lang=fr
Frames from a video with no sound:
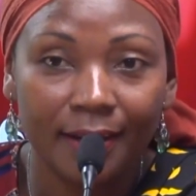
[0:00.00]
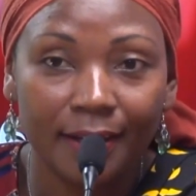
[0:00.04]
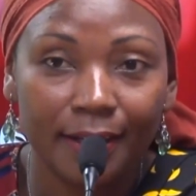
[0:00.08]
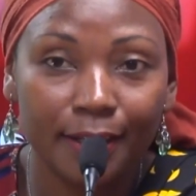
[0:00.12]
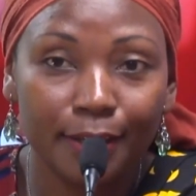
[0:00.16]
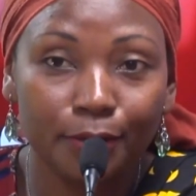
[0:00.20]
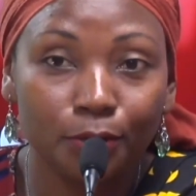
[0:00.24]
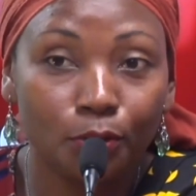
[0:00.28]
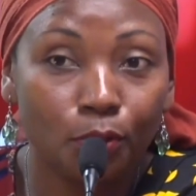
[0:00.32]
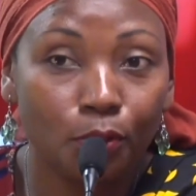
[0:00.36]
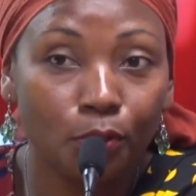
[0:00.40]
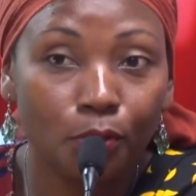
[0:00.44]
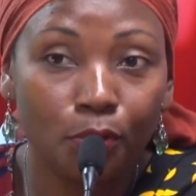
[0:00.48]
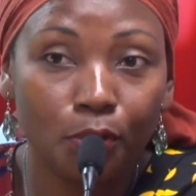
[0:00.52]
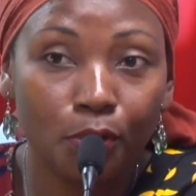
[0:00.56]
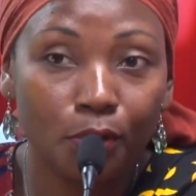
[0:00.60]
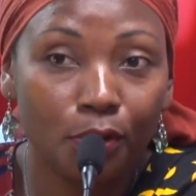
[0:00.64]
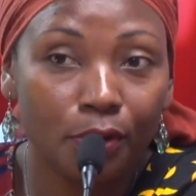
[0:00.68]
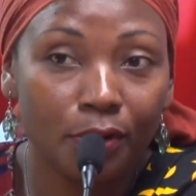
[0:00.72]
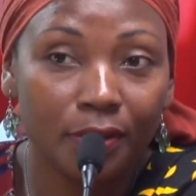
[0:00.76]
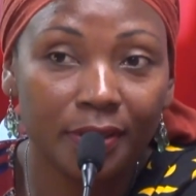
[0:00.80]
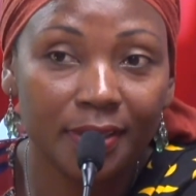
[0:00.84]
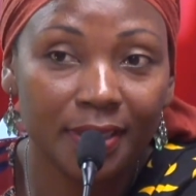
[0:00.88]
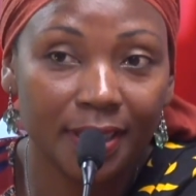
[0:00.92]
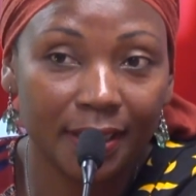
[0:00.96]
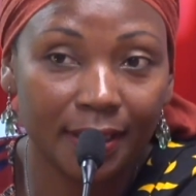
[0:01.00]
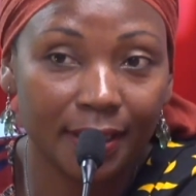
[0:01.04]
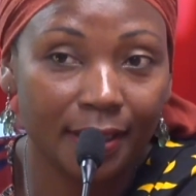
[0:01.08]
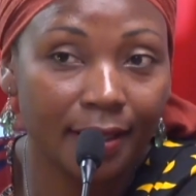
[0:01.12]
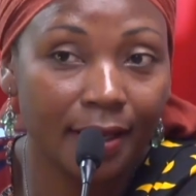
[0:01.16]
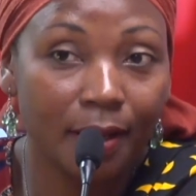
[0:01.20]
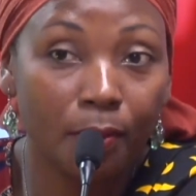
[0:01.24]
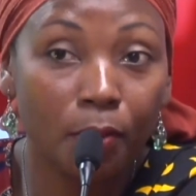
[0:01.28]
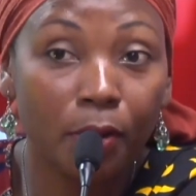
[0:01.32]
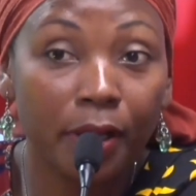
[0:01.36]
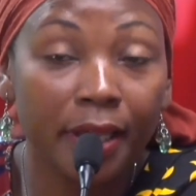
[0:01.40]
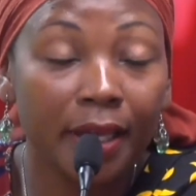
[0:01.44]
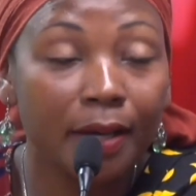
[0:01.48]
Et donc, euh, c'était
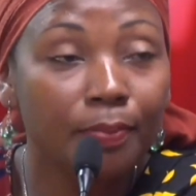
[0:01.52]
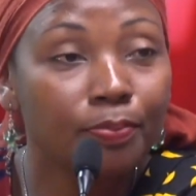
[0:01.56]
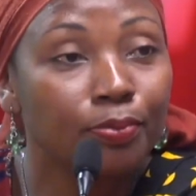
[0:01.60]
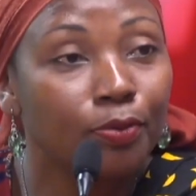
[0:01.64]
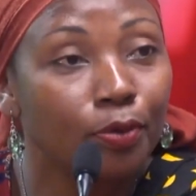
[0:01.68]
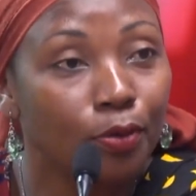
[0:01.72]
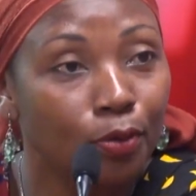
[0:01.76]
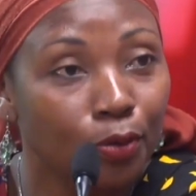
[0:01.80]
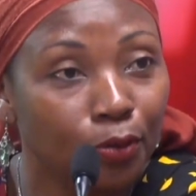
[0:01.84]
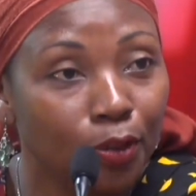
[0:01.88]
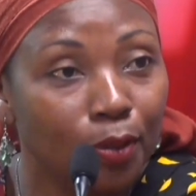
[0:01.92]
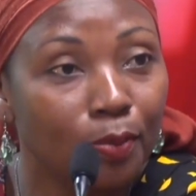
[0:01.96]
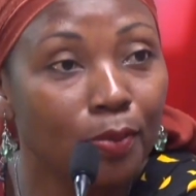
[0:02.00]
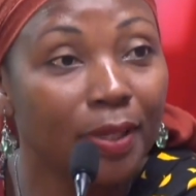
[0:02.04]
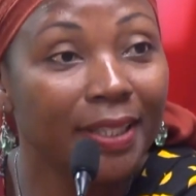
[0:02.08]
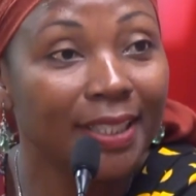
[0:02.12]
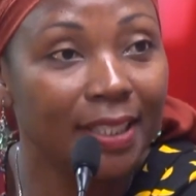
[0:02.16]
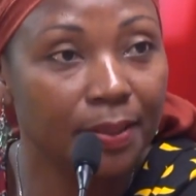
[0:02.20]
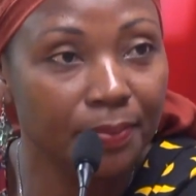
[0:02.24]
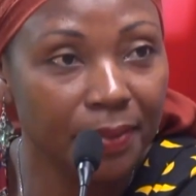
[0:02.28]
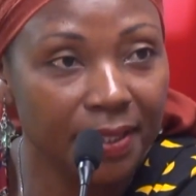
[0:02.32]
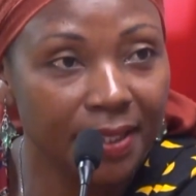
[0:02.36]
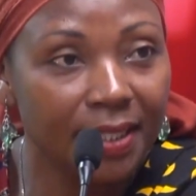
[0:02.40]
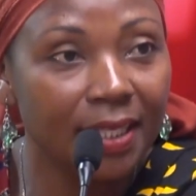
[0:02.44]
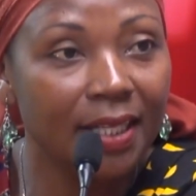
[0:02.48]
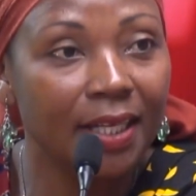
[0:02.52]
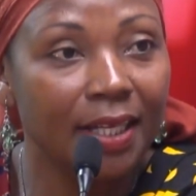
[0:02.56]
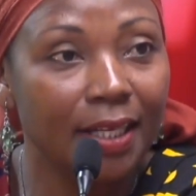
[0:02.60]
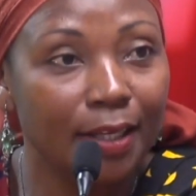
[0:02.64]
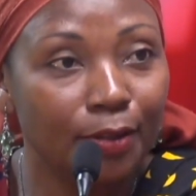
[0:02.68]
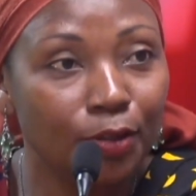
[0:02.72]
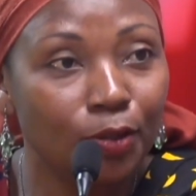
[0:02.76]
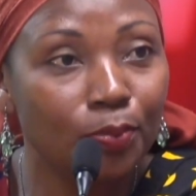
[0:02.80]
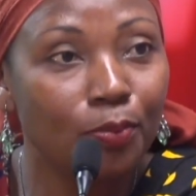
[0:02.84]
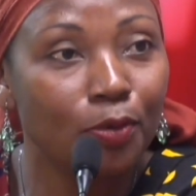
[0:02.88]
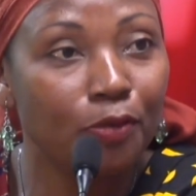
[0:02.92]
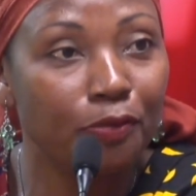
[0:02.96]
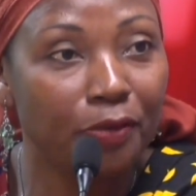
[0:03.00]
un moyen pour eux de m'intimider et
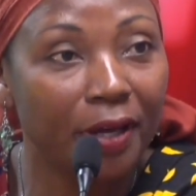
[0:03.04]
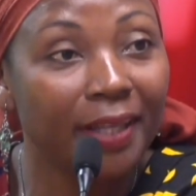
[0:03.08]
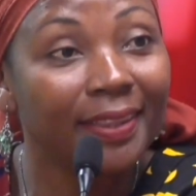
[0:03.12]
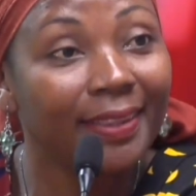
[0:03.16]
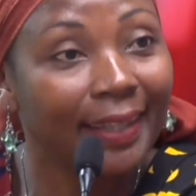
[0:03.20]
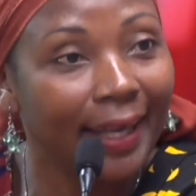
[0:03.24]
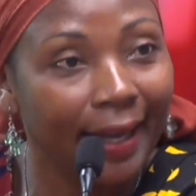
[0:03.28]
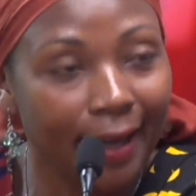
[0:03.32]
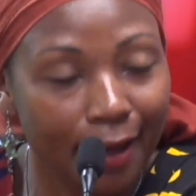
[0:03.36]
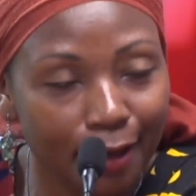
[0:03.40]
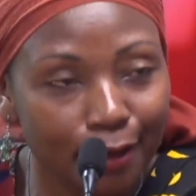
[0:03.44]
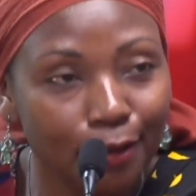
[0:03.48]
de me faire taire.